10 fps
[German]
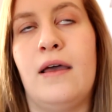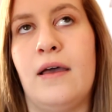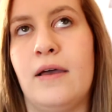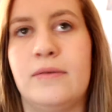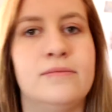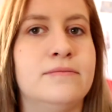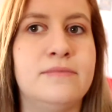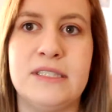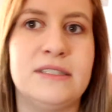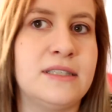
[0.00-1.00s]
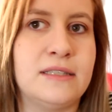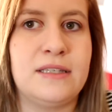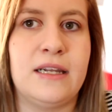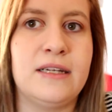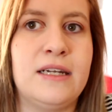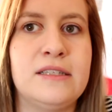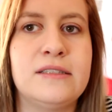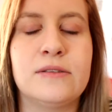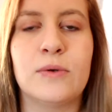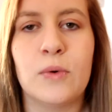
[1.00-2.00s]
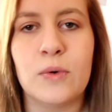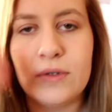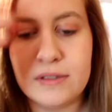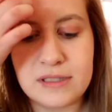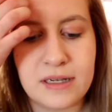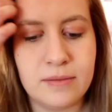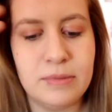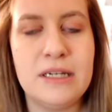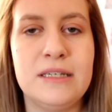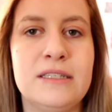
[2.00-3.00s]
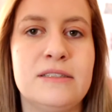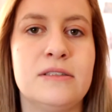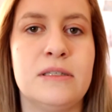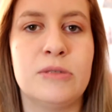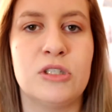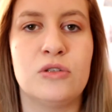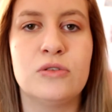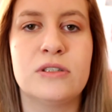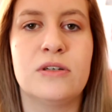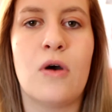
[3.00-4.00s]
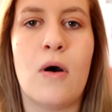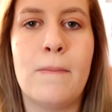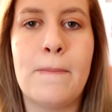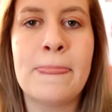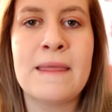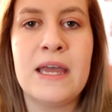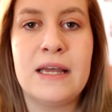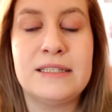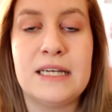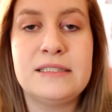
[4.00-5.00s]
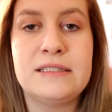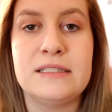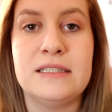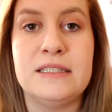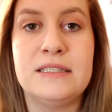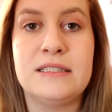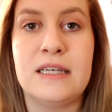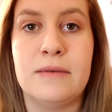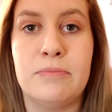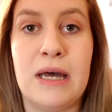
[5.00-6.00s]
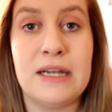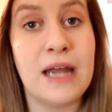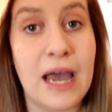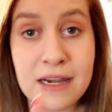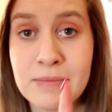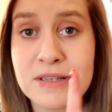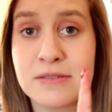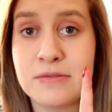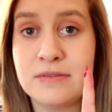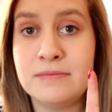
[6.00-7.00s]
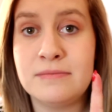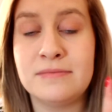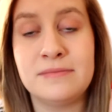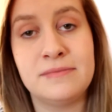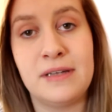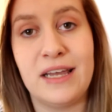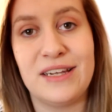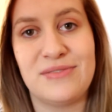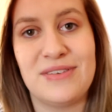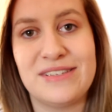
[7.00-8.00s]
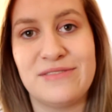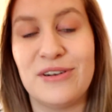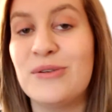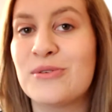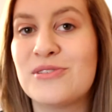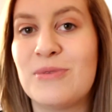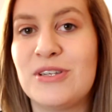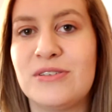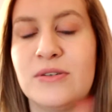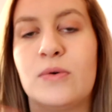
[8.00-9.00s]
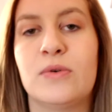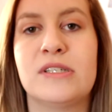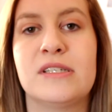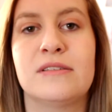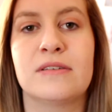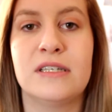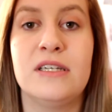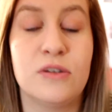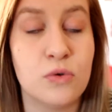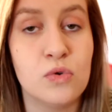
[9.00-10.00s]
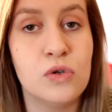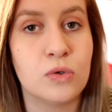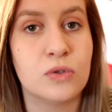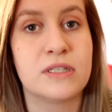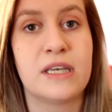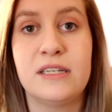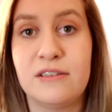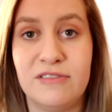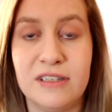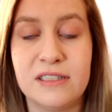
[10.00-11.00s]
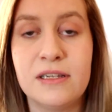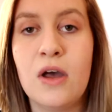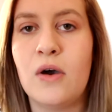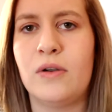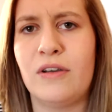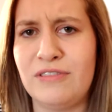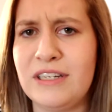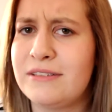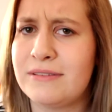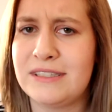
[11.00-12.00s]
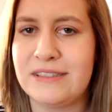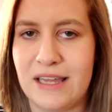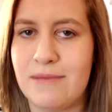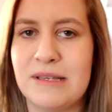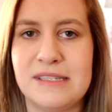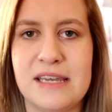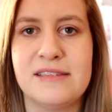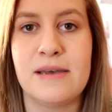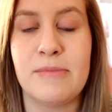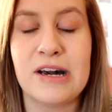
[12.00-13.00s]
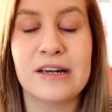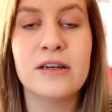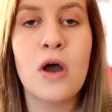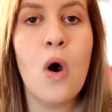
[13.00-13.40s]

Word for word: ähm, dies, das, Ananas und äh, bin dann jetzt zu dem Entschluss gekommen, dass ich ähm, an eine Person etwas verlosen möchte und es ist so richtig cool und richtig viel und auch vieles, was ich selber sehr, sehr mag